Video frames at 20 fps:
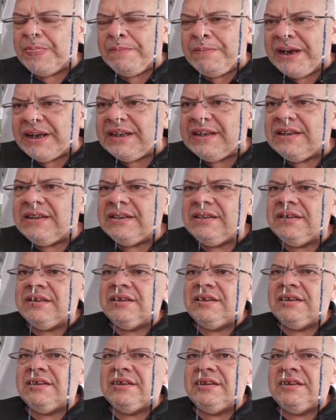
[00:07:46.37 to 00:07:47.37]
برك
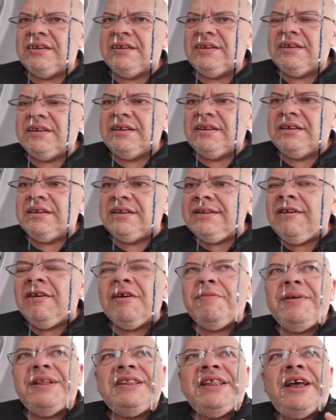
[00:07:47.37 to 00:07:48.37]

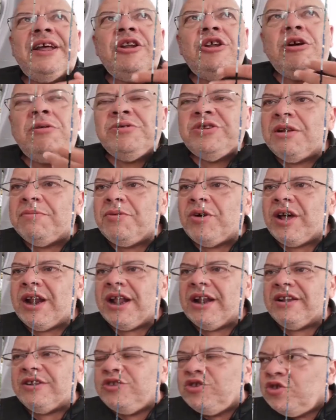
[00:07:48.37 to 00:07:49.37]
دونك ما تحلكمش
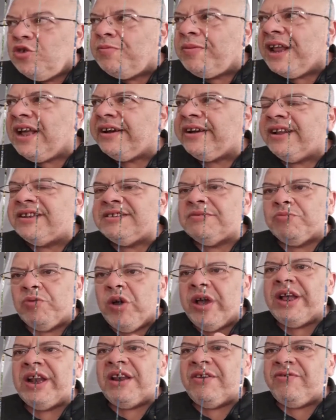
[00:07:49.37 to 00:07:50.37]
المورال نتوما راك راس
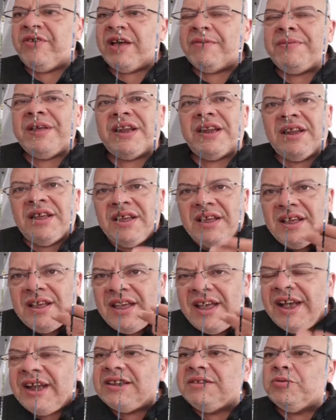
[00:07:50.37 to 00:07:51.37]
موين اللي فاهمين
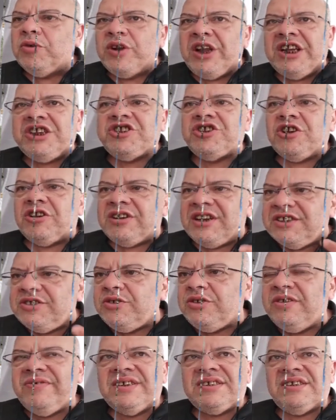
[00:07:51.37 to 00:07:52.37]
اخدموا لي جان لي
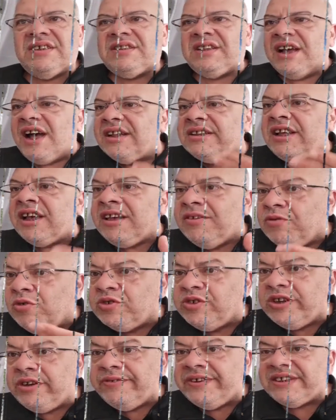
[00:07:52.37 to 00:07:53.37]
زونيفرسيتي اتاكي
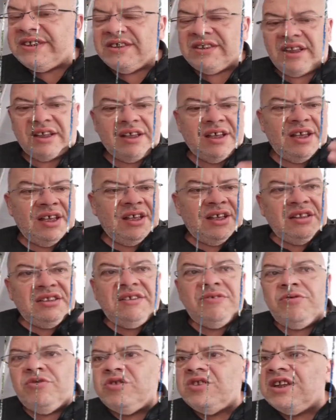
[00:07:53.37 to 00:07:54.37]
فو زونيفرسيتي
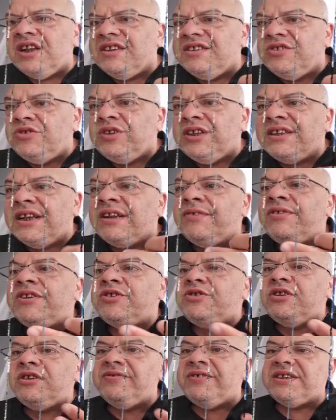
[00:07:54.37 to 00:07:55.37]
ديفيزي لي زيد تاعنا في
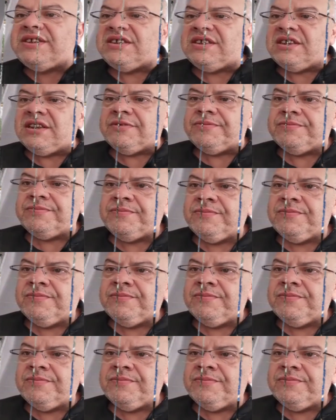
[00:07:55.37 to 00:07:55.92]
ليزونيفرسيتي